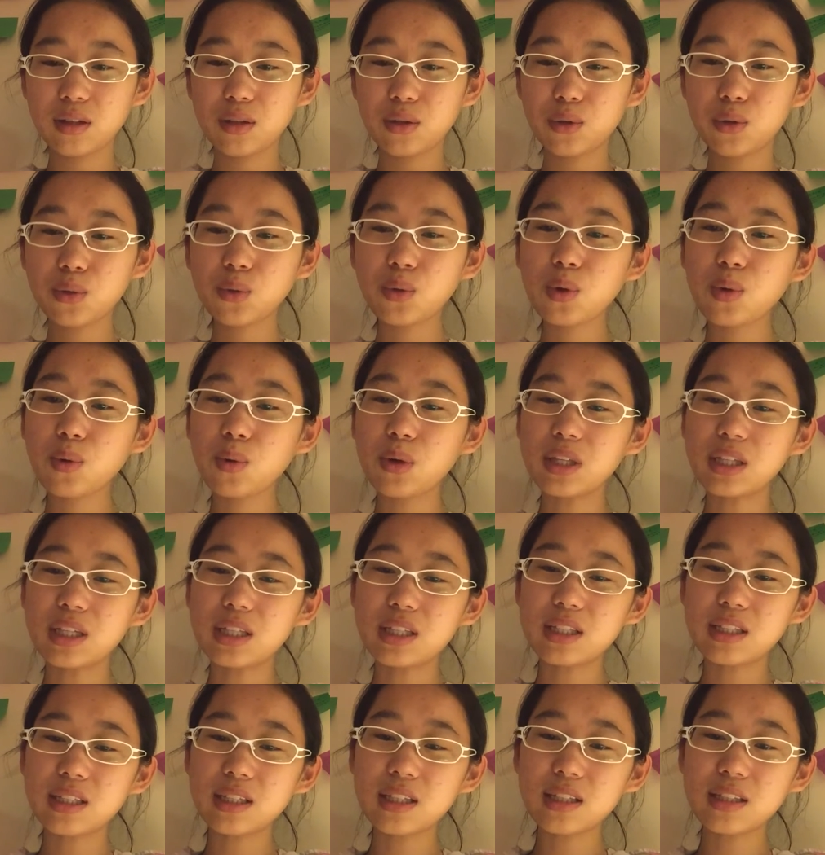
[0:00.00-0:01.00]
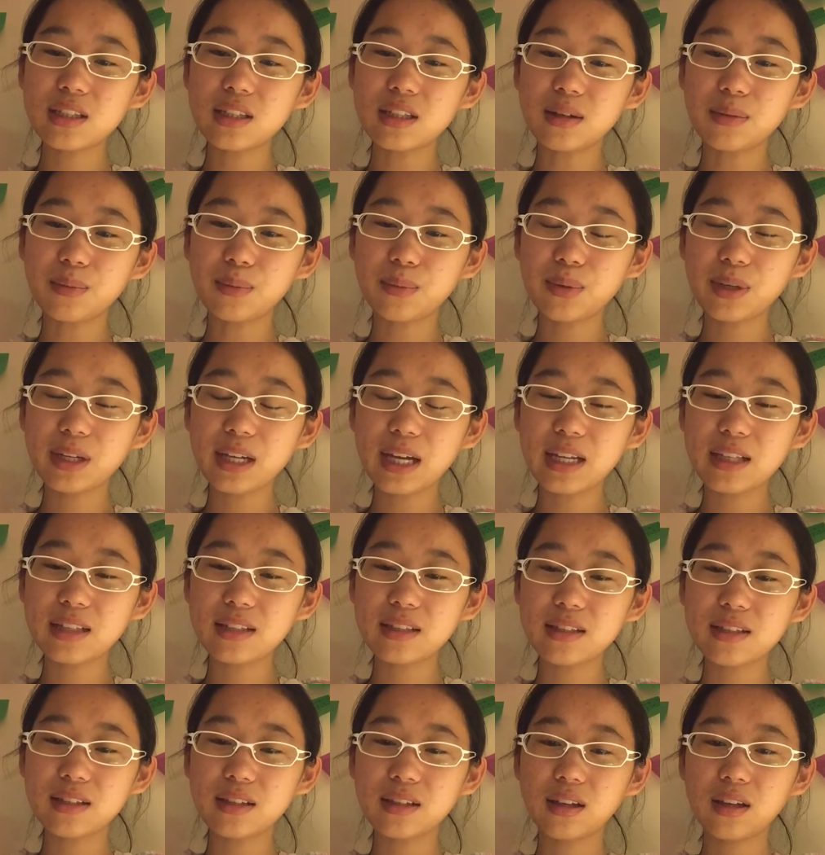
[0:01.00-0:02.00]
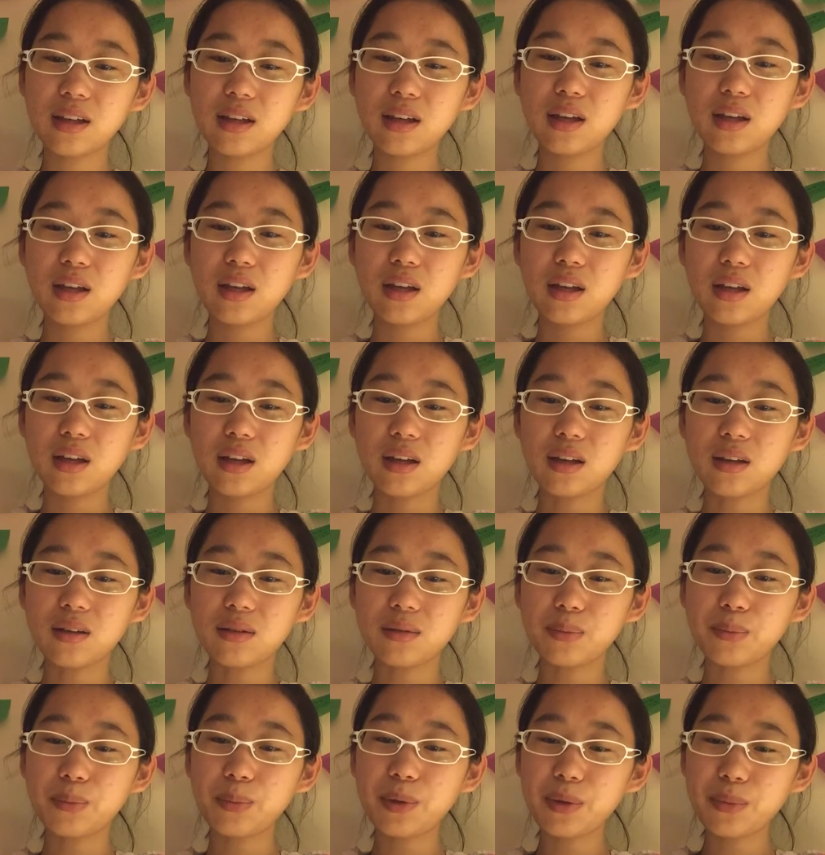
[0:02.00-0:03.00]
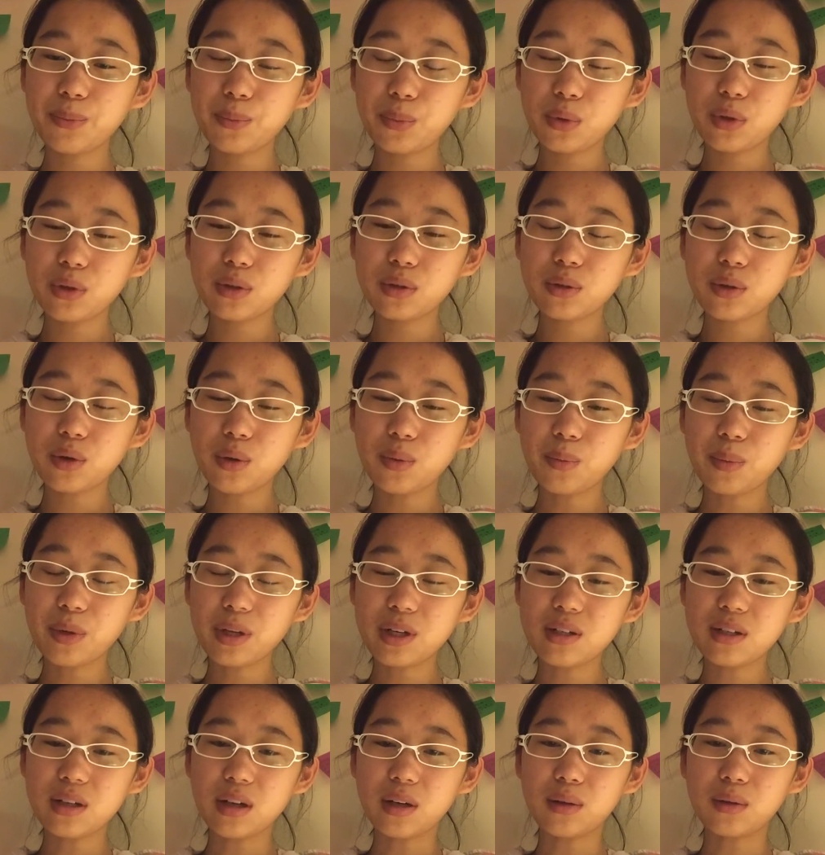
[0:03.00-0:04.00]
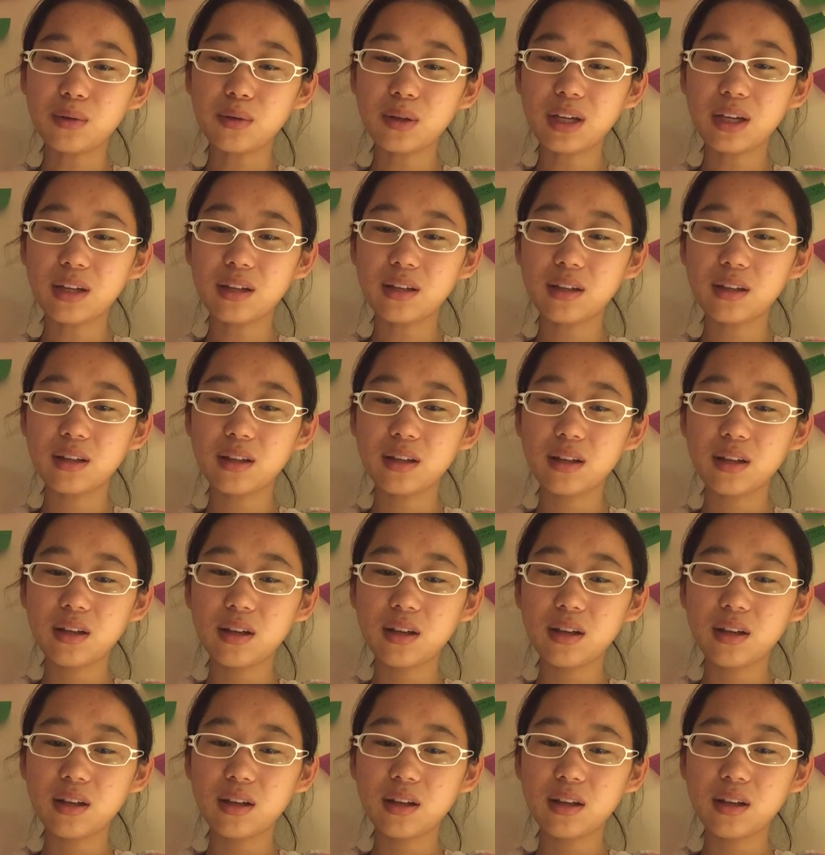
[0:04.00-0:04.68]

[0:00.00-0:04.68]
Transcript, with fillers: 如果我的思想不干净，嗯，被波动、被扰乱，